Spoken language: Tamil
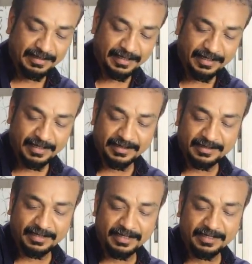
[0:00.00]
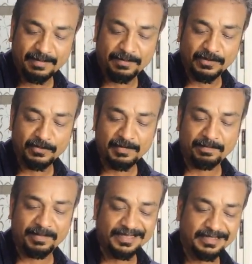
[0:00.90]
அப்படியே தழுக்கா பக்கமாக
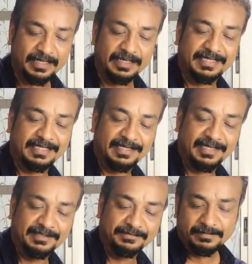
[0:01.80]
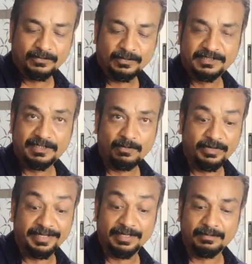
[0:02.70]
பார்த்து கிளறிங்க வச்சிட
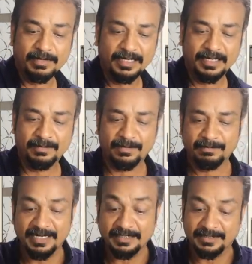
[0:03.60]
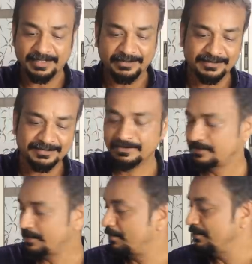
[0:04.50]
போகிறீங்க பால் அப்புறம் மேட்ரு ஆகிடும் ஸோ
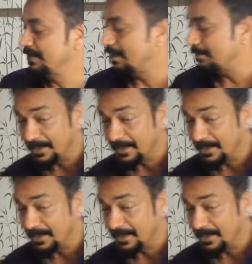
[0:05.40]
இப்போ வந்து நாம்